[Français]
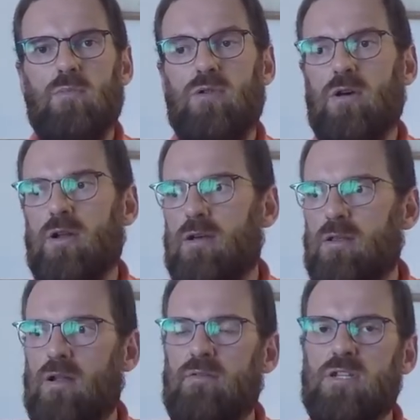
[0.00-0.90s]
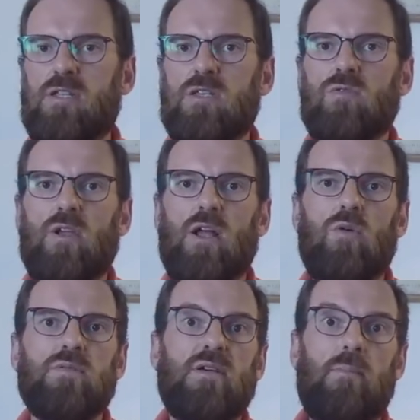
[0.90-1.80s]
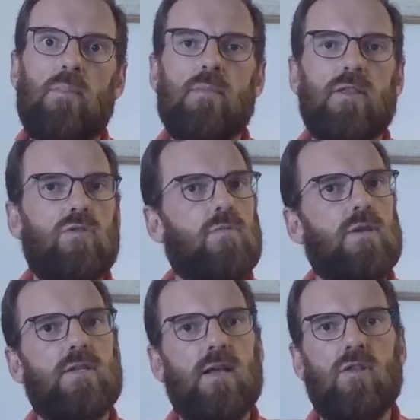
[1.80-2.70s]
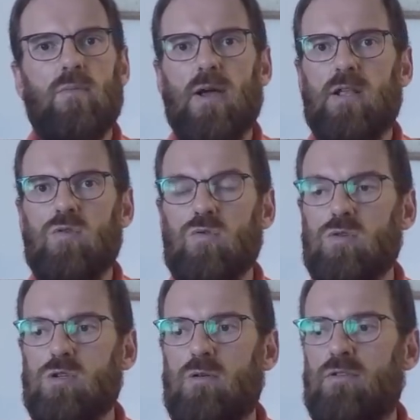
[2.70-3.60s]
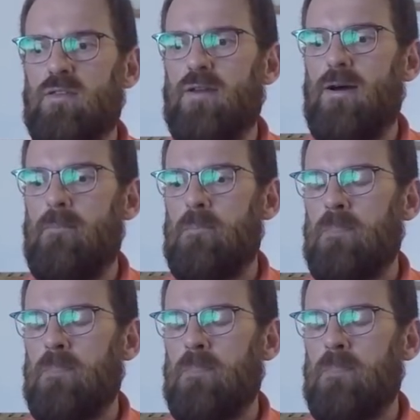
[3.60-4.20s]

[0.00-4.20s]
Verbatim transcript: et puis dans la, végétation qui a l'ombre, ça va me permettre de baisser la température. Donc je fais ça.